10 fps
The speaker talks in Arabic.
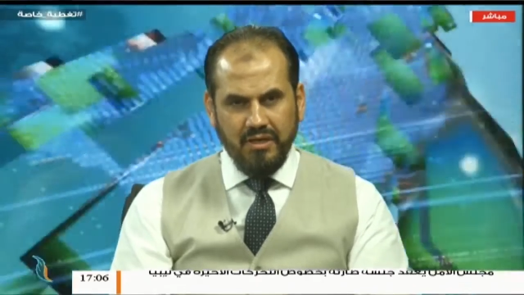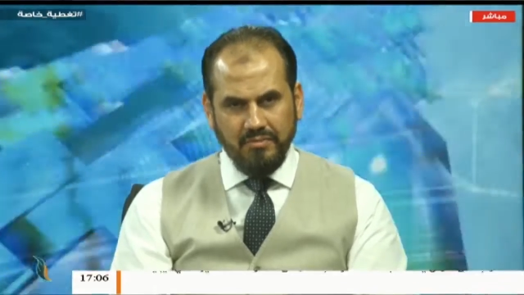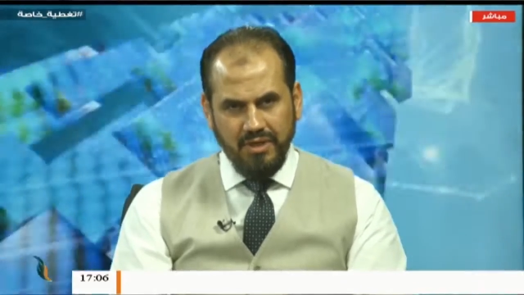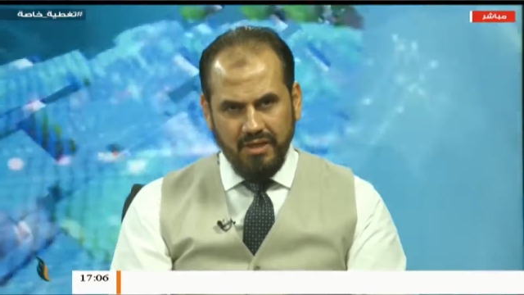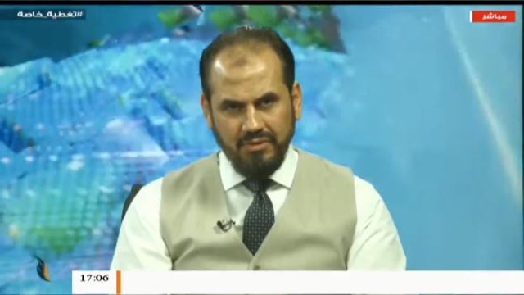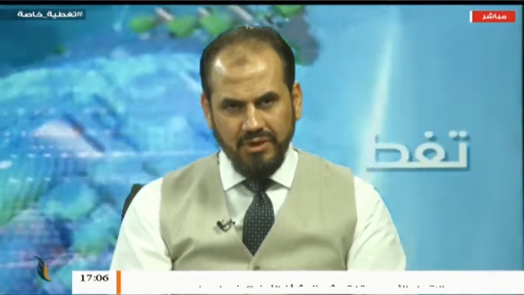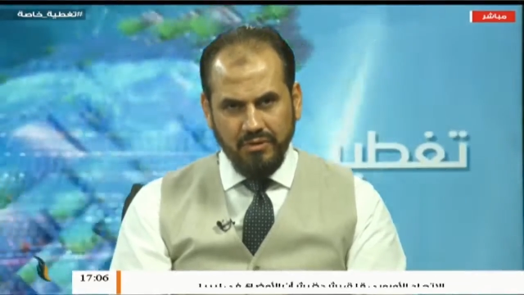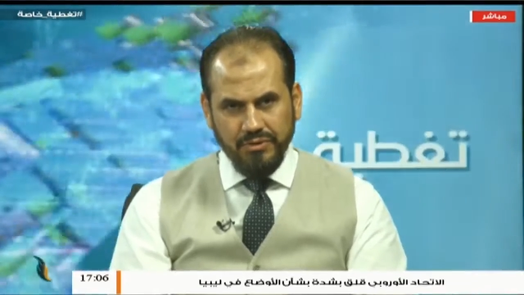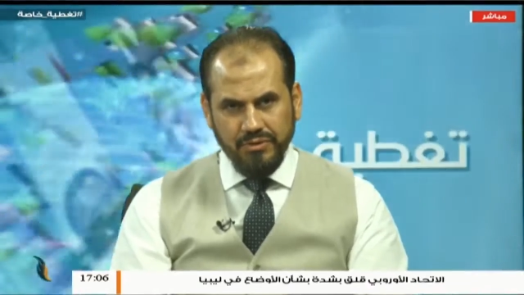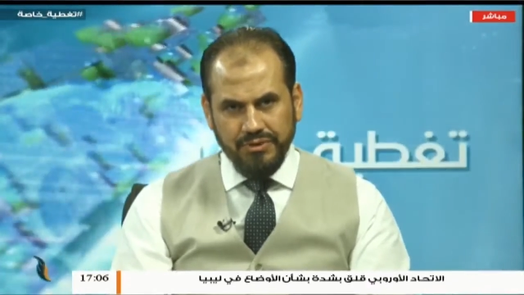العربي على
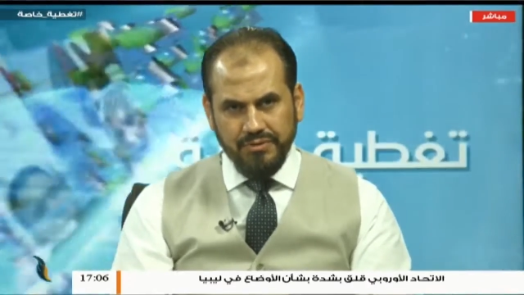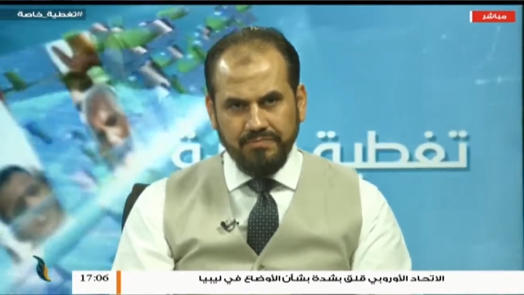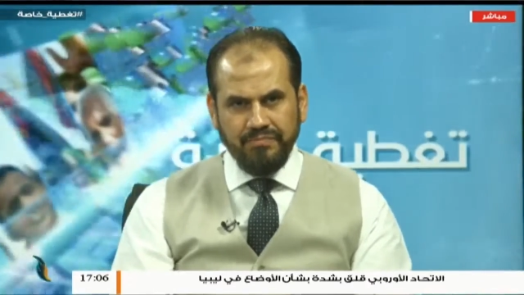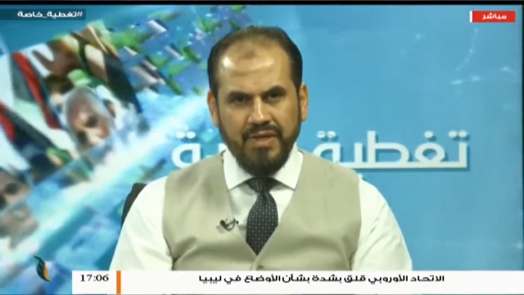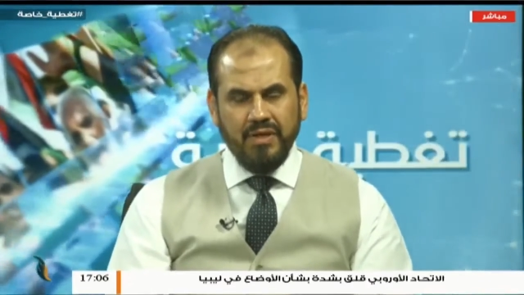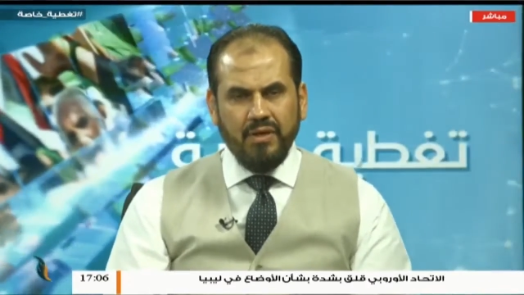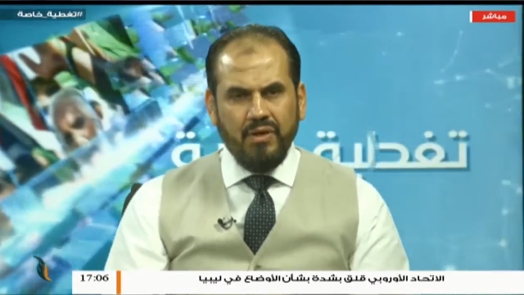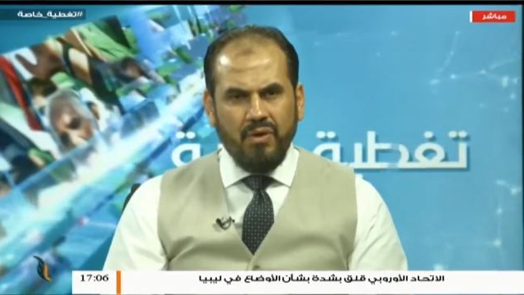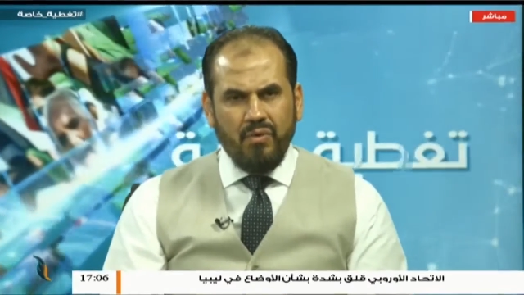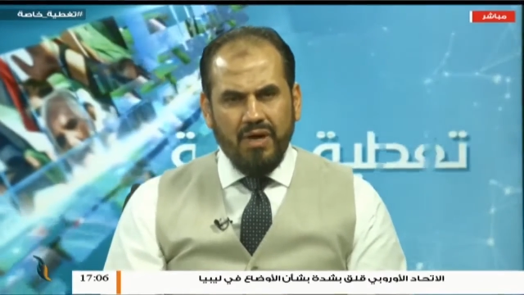وجه الخصوص نعم.
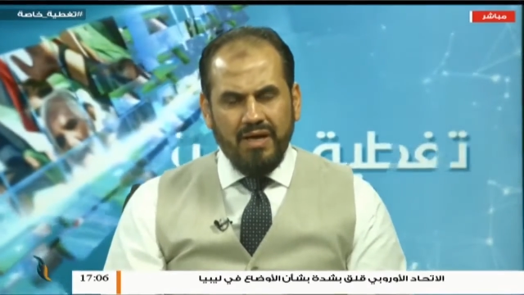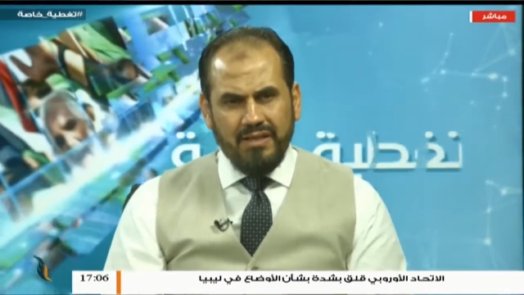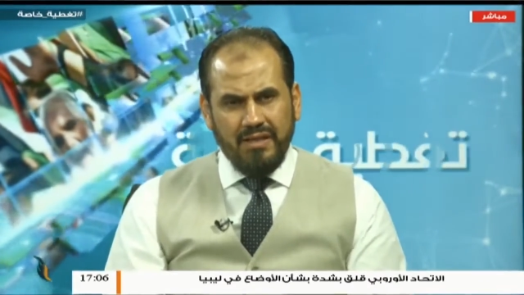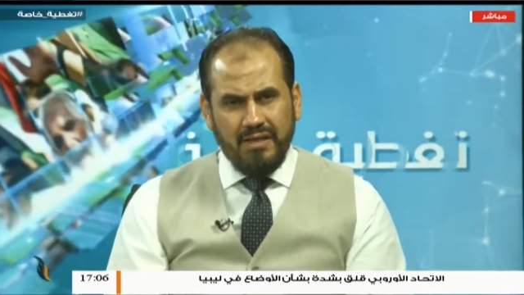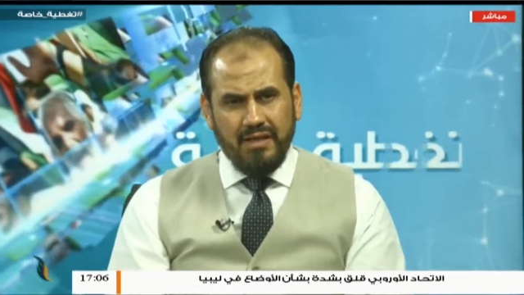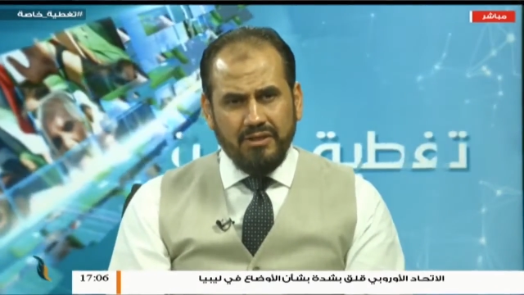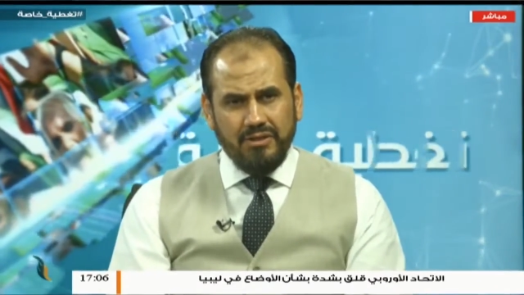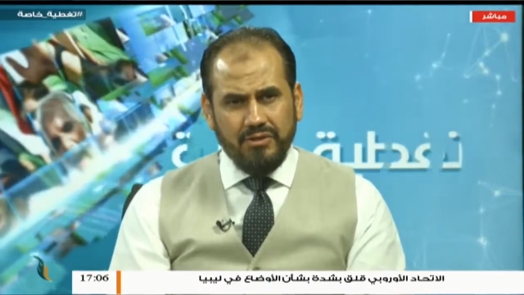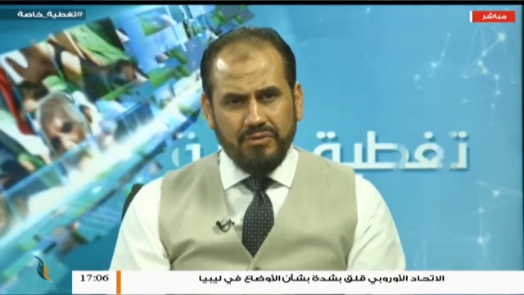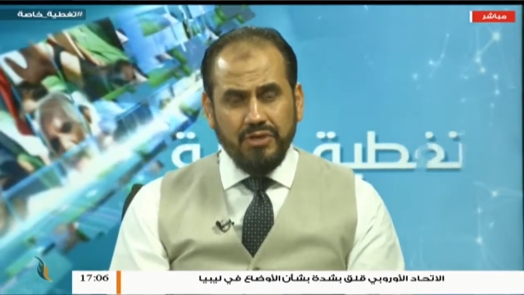وهذا
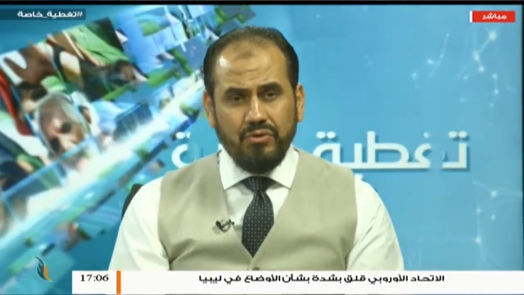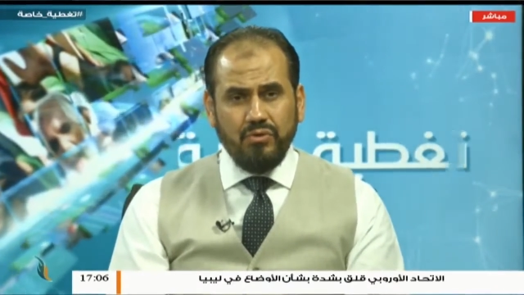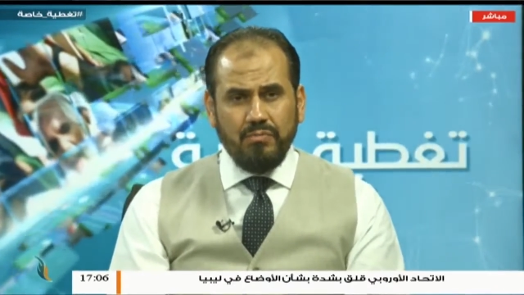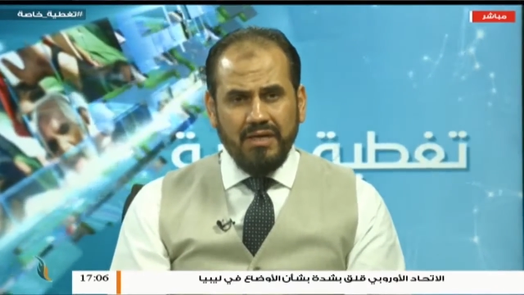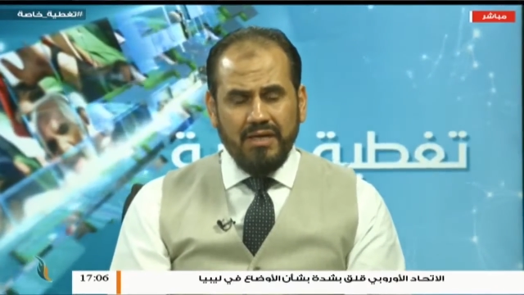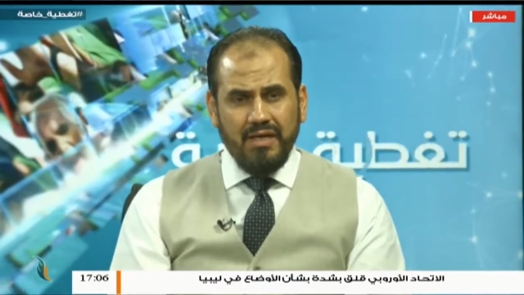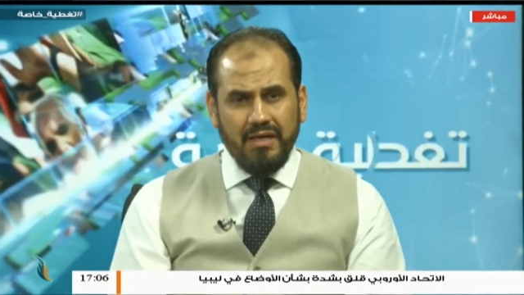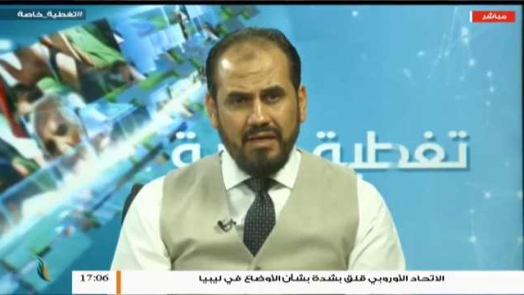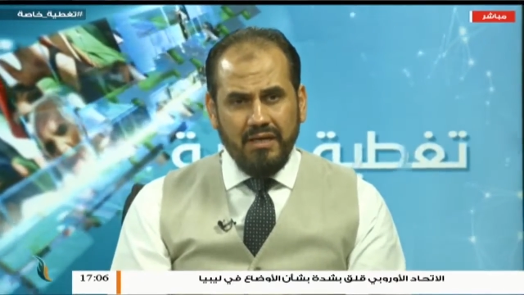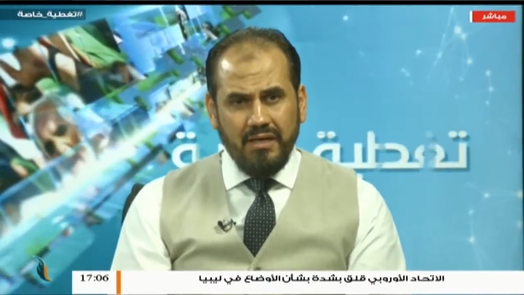يدركه من
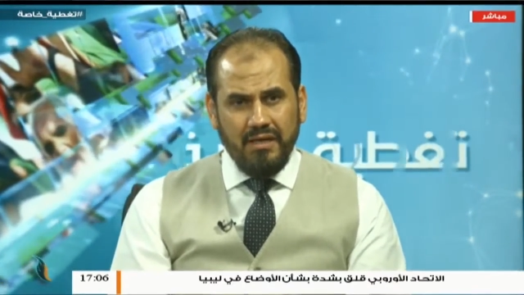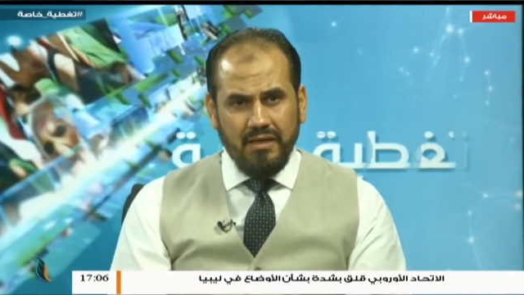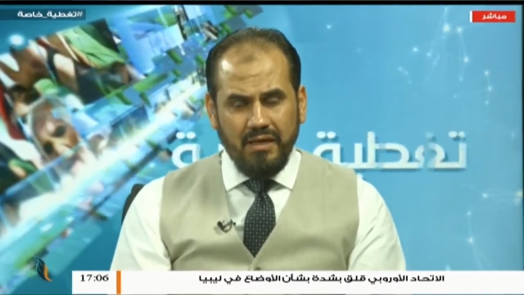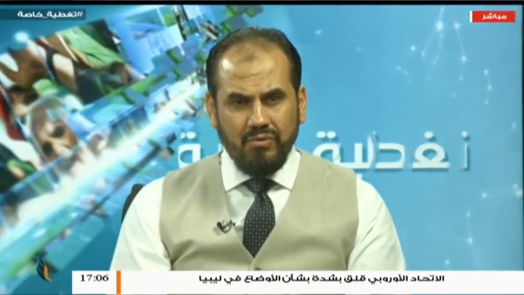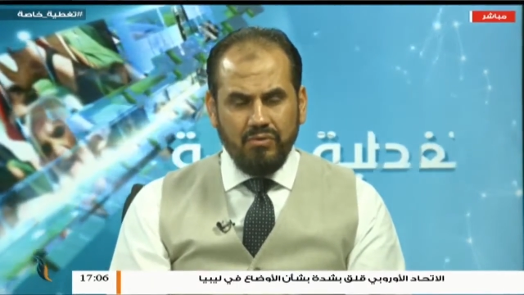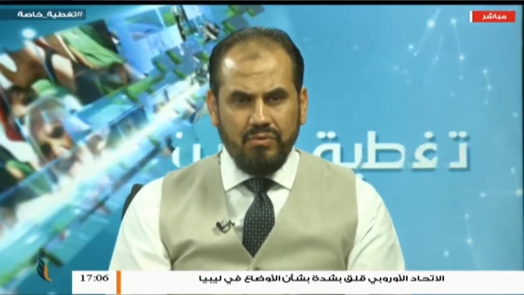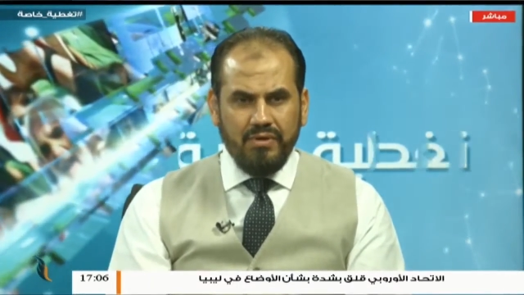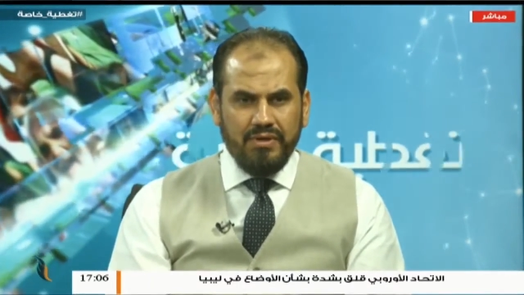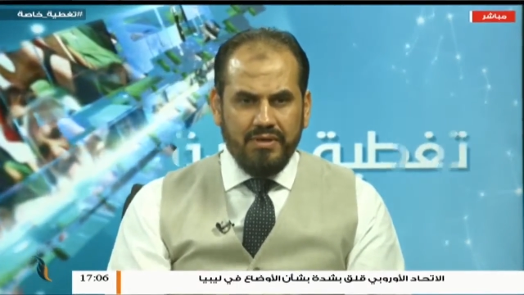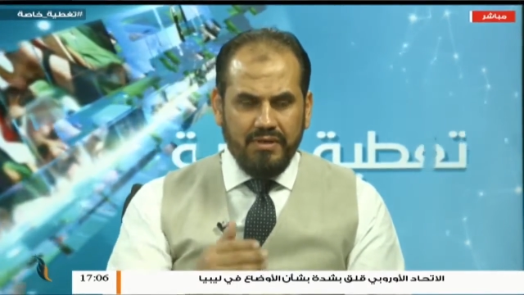كان له